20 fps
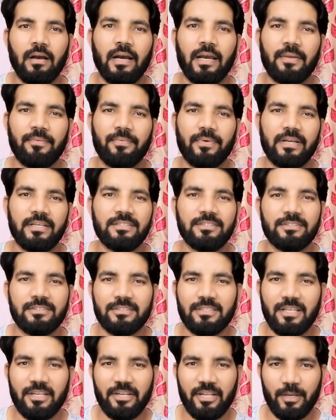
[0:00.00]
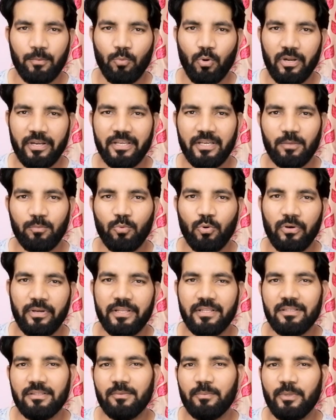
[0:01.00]
హాయ్ ఫ్రెండ్స్ నేను మోనికర్
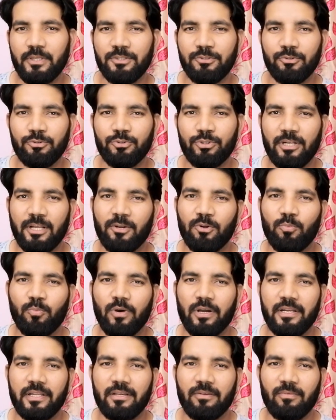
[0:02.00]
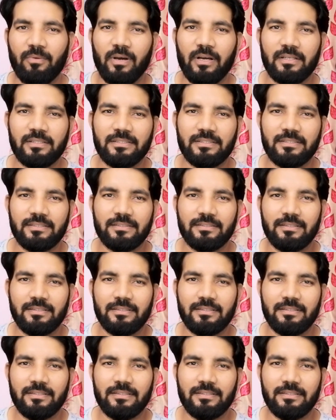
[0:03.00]
మోహిత్ మీరు చూస్తున్నారు మోనికర్ బ్లాగ్స్